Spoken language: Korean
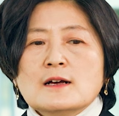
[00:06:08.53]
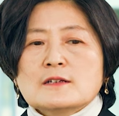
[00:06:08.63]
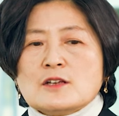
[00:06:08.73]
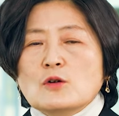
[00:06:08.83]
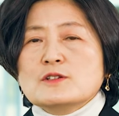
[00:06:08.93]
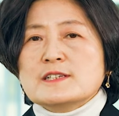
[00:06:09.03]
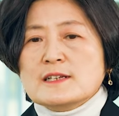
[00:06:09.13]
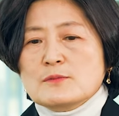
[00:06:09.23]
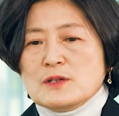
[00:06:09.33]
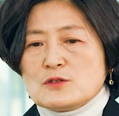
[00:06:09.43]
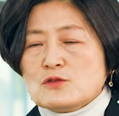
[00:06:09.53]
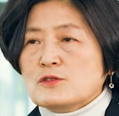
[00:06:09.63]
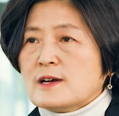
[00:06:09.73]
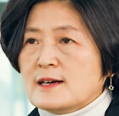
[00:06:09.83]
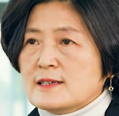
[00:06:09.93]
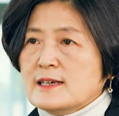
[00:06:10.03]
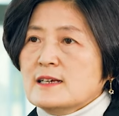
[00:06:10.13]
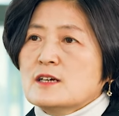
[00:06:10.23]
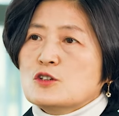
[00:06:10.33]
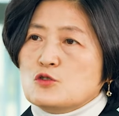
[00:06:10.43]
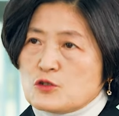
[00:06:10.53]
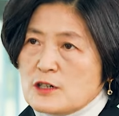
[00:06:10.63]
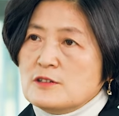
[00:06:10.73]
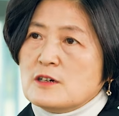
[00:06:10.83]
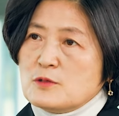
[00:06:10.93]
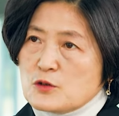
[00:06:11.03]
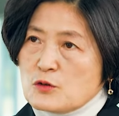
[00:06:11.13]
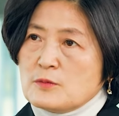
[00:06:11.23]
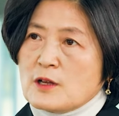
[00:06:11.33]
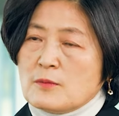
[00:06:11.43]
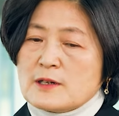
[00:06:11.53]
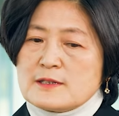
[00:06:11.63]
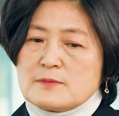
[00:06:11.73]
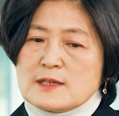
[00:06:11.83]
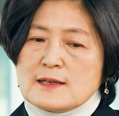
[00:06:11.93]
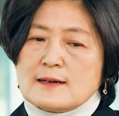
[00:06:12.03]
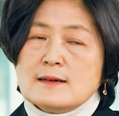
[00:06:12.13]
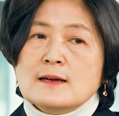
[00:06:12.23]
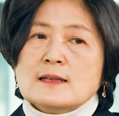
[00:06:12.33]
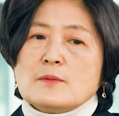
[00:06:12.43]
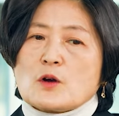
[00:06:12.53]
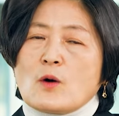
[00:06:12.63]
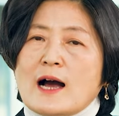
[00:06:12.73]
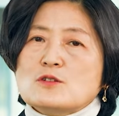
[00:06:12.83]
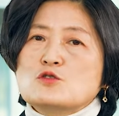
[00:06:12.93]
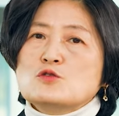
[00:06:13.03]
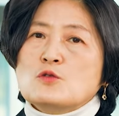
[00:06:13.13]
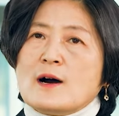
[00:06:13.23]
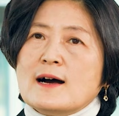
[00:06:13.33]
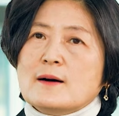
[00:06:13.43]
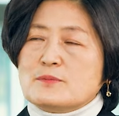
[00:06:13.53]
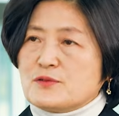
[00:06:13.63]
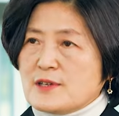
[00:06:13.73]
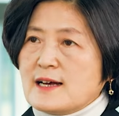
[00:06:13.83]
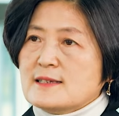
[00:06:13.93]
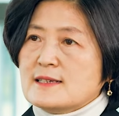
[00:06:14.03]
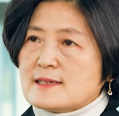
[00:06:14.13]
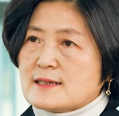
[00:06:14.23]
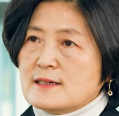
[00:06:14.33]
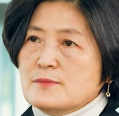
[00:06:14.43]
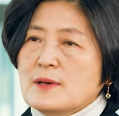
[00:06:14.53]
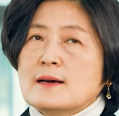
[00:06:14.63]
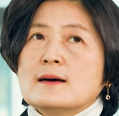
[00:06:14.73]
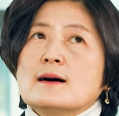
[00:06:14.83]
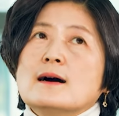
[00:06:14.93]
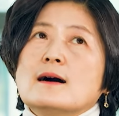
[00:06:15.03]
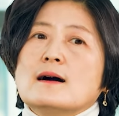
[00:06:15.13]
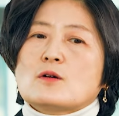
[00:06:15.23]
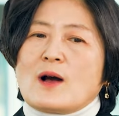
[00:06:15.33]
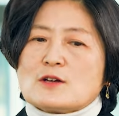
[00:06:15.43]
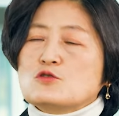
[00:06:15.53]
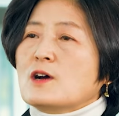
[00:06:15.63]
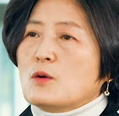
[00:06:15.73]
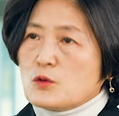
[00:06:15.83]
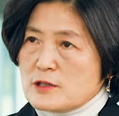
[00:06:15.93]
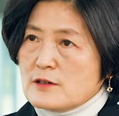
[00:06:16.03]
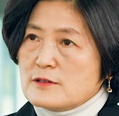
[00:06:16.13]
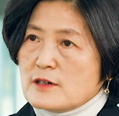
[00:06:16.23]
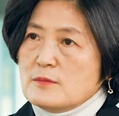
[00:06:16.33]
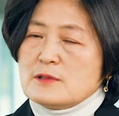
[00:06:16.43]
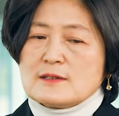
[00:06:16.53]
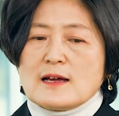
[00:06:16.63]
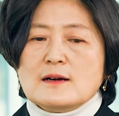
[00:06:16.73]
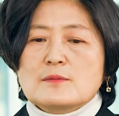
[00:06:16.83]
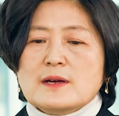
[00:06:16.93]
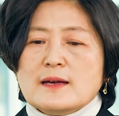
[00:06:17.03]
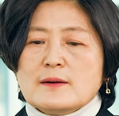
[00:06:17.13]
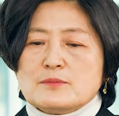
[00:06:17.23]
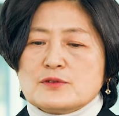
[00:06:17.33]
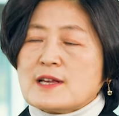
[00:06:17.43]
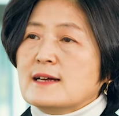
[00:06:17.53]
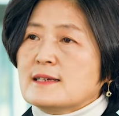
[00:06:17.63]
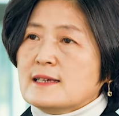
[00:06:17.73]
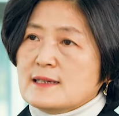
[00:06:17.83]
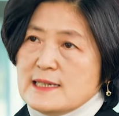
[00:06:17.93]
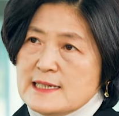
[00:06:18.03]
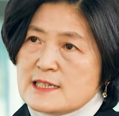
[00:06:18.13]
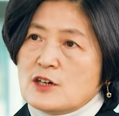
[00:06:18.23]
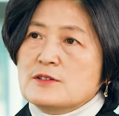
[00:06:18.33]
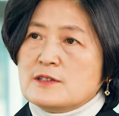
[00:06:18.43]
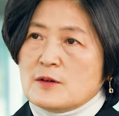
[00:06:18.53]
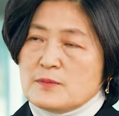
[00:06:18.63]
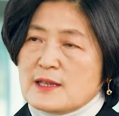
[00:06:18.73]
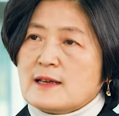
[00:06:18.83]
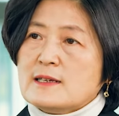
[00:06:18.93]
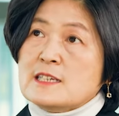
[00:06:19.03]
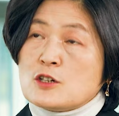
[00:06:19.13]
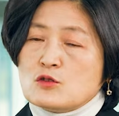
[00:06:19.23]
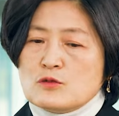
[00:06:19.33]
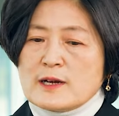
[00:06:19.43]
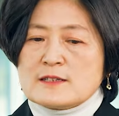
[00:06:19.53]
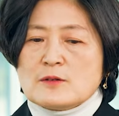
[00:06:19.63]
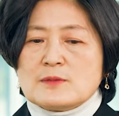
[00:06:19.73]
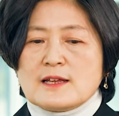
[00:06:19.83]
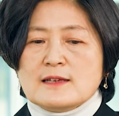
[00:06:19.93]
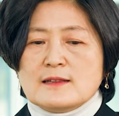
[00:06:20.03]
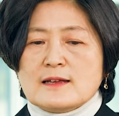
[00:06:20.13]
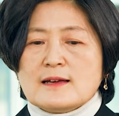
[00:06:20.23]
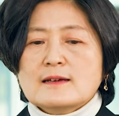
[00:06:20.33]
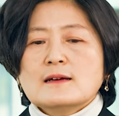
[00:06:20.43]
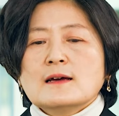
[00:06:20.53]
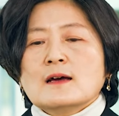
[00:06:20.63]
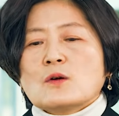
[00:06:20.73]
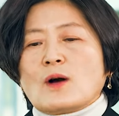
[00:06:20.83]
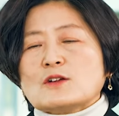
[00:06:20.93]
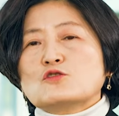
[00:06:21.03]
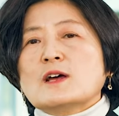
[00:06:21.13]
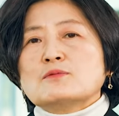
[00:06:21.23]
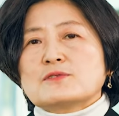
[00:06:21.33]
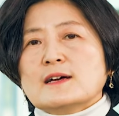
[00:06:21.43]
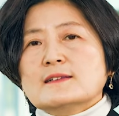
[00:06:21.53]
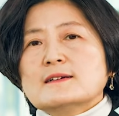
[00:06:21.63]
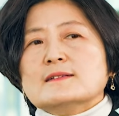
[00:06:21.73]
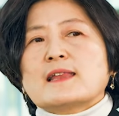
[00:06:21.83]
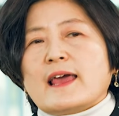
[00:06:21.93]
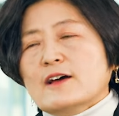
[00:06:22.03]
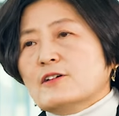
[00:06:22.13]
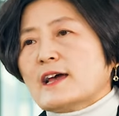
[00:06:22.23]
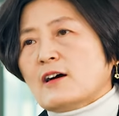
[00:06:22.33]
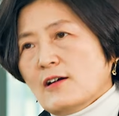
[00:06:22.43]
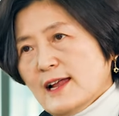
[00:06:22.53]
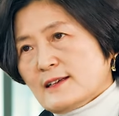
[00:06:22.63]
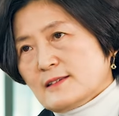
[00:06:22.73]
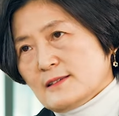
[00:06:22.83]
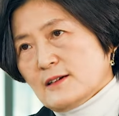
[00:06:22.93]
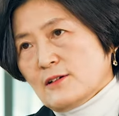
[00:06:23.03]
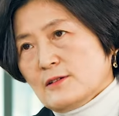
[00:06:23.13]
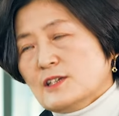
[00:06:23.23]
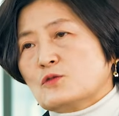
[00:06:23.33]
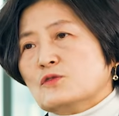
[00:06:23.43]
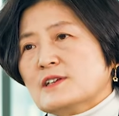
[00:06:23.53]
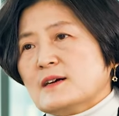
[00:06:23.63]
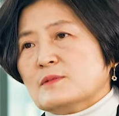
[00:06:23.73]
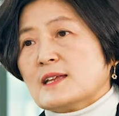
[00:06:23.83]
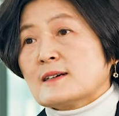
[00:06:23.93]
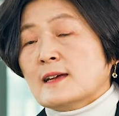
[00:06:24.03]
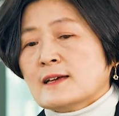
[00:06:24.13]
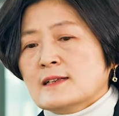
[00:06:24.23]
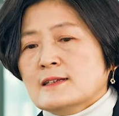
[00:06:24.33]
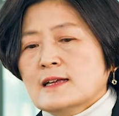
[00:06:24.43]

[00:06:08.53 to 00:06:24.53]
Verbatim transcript: 서울시립미술관이 6천 점을 조금 넘었습니다. 그다음에 광주와 부산이 지금 어, 광주가 5천 점, 그다음에 부산이 2천 점대, 2,900점대인데 광주나 부산은 대형의 컬렉션이 존재합니다. 그 얘기는